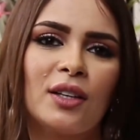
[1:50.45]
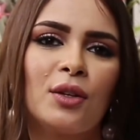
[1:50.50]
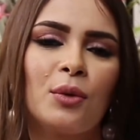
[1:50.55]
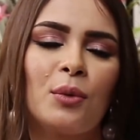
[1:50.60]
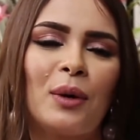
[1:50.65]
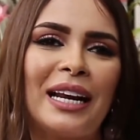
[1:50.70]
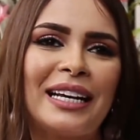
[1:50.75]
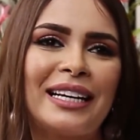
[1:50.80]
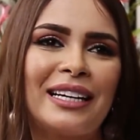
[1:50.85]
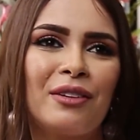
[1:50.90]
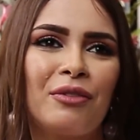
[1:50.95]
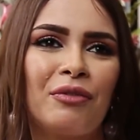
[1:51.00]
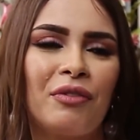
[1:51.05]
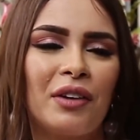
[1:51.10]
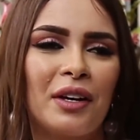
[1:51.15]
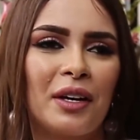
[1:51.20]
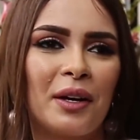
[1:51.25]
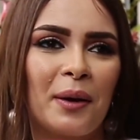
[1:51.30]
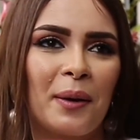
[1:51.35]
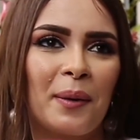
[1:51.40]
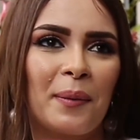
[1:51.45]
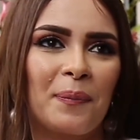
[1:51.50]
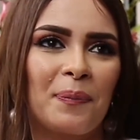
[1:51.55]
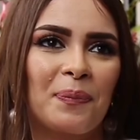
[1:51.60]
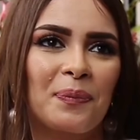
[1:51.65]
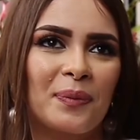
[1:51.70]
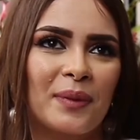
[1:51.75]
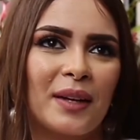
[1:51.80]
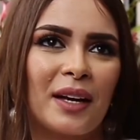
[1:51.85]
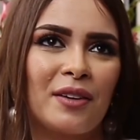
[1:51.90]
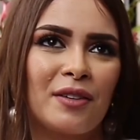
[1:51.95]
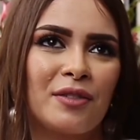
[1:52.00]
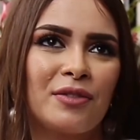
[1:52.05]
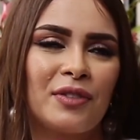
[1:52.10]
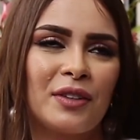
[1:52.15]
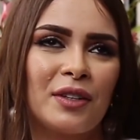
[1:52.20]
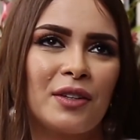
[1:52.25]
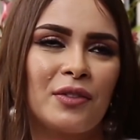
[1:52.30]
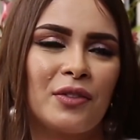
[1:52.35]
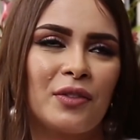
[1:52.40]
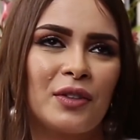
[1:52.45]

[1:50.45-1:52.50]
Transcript: ولكن في في,